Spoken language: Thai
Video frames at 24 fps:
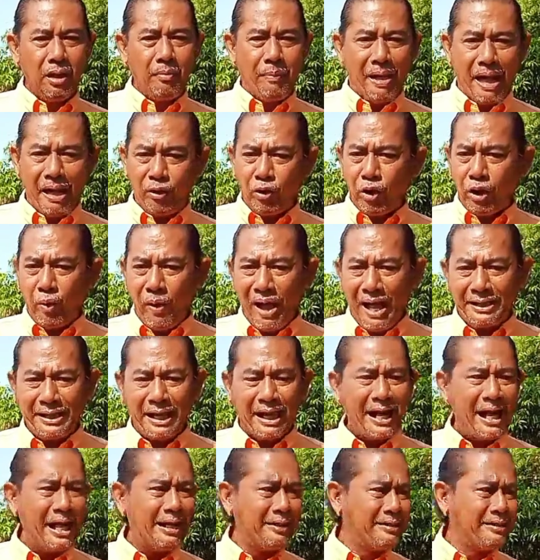ปรากฏว่าท
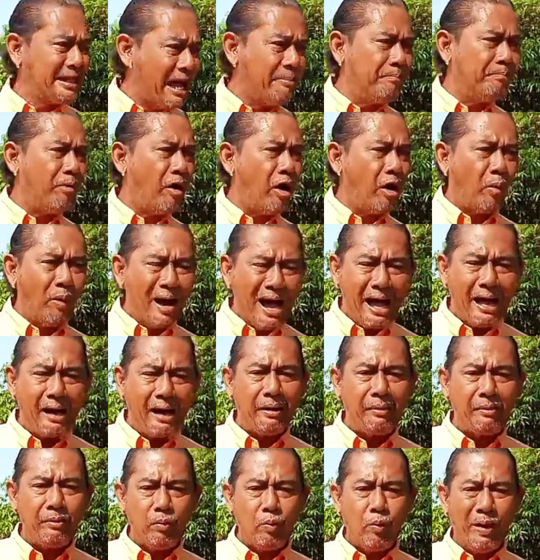นายตั้มบอกว่า
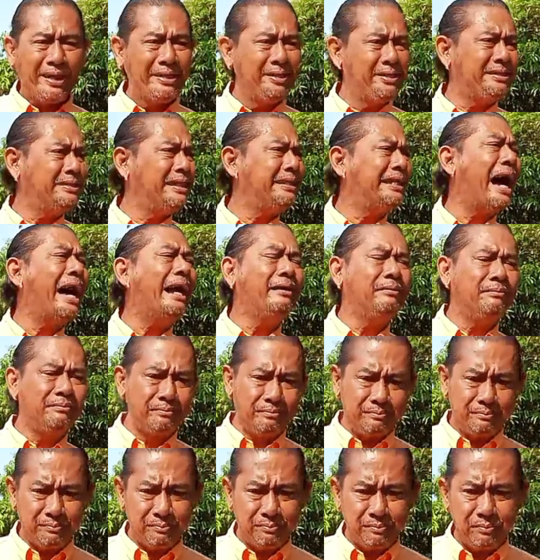วันจันทร์
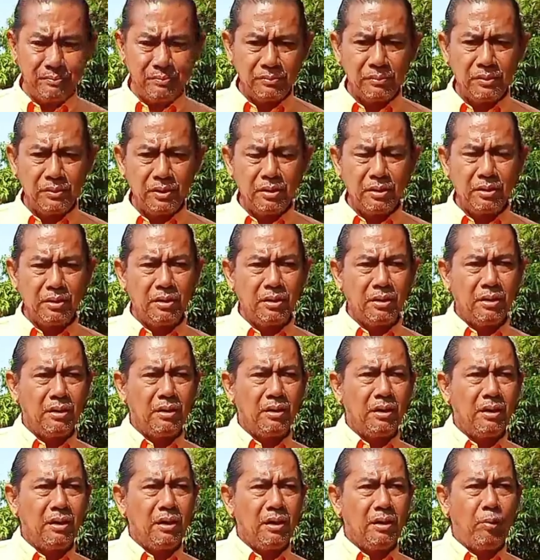
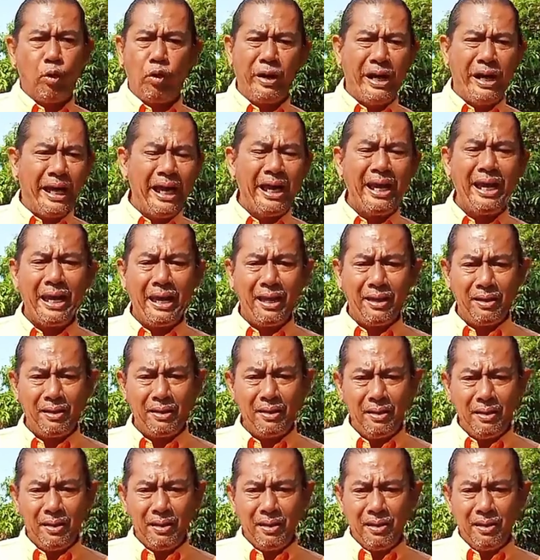พรุ่งนี้เนี่ย
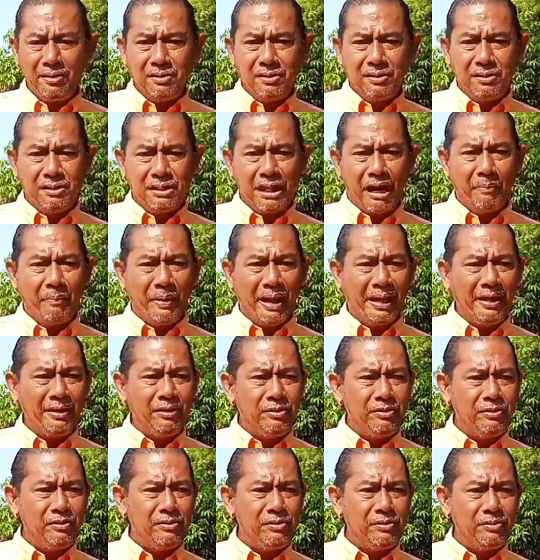จะไป
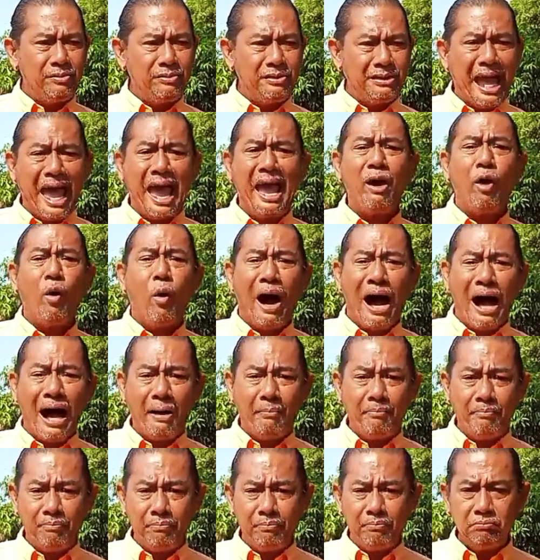แจ้งควา
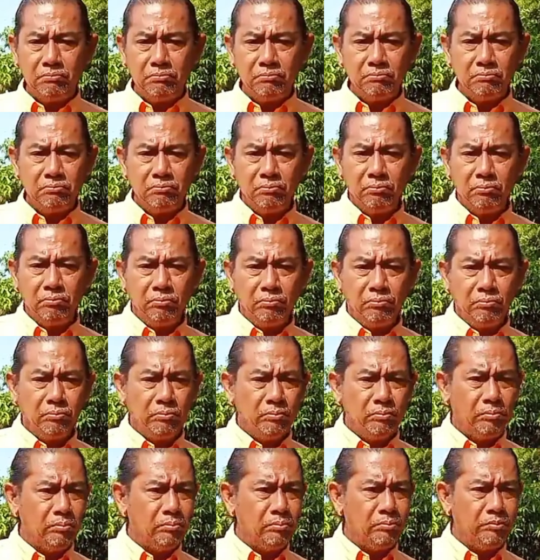ม
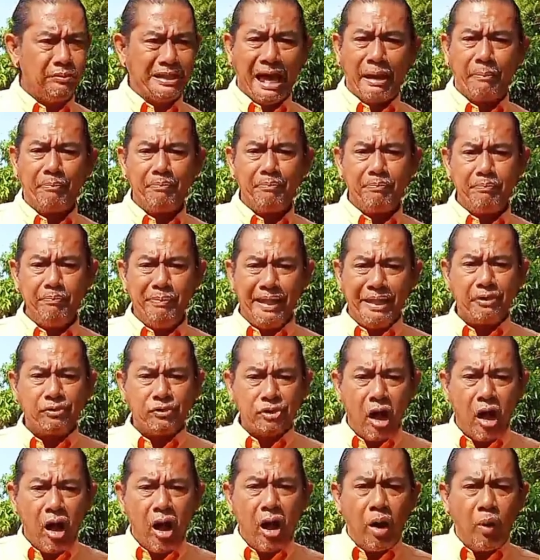จับบิ๊ก
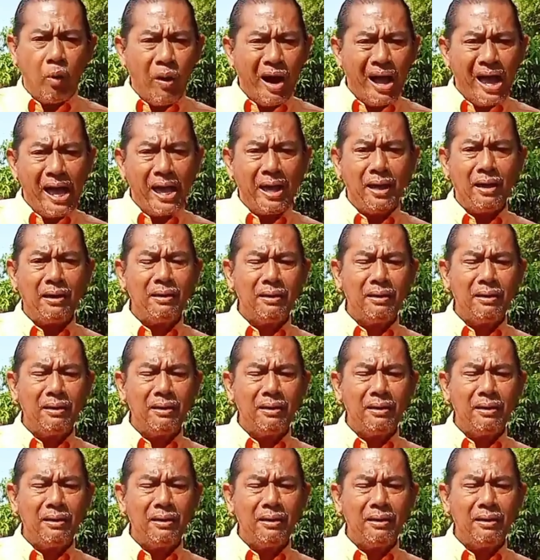ต่อเว้ย